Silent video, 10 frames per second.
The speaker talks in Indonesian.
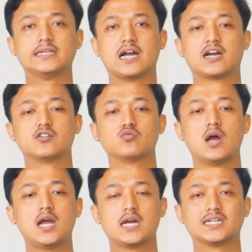Yang
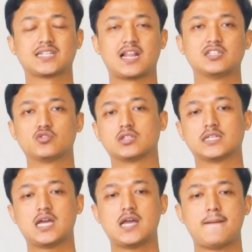kedua,
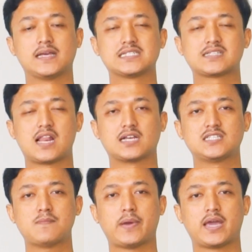selanjutnya
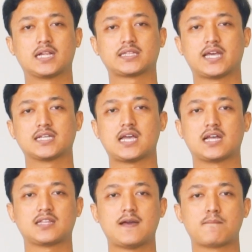instalasi PLTS
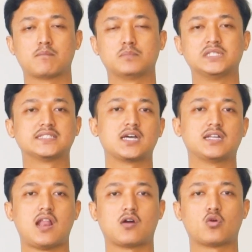atap bisa
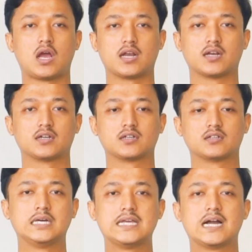dilakukan.
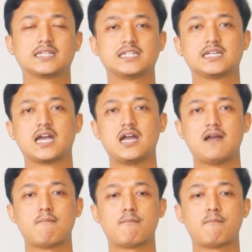Yang ketiga,